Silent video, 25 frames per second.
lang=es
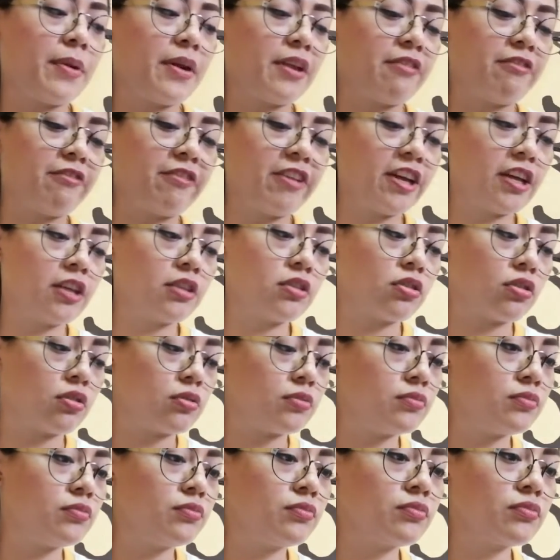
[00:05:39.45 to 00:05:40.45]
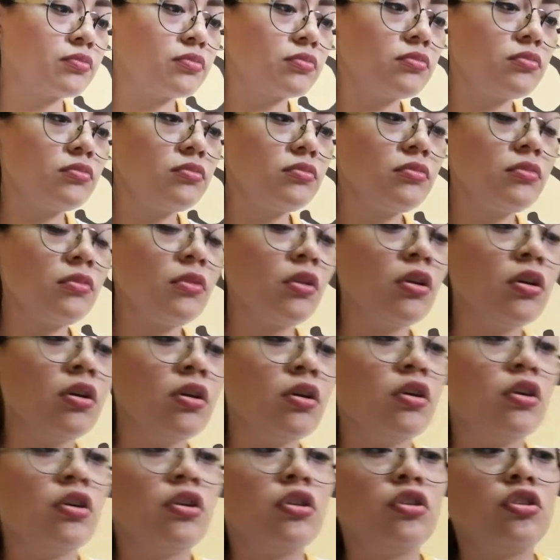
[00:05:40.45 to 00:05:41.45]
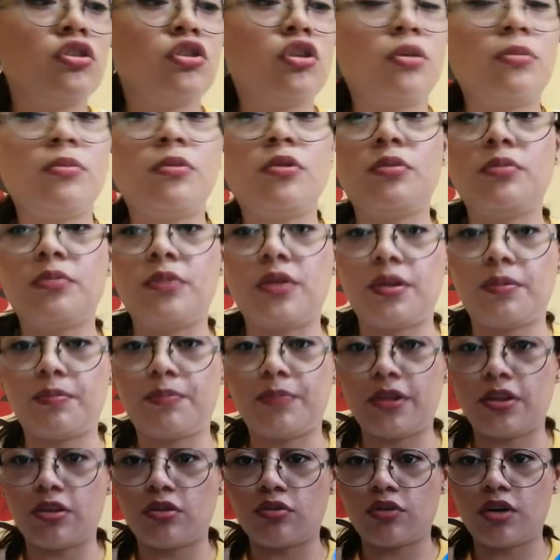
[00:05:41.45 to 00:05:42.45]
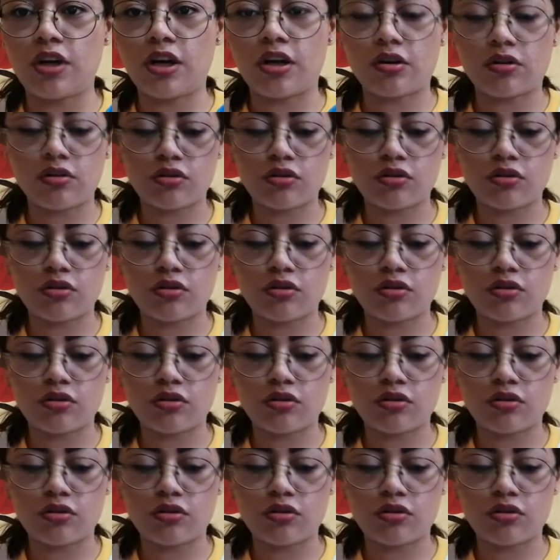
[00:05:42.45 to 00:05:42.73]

perfecto tomo mi pintura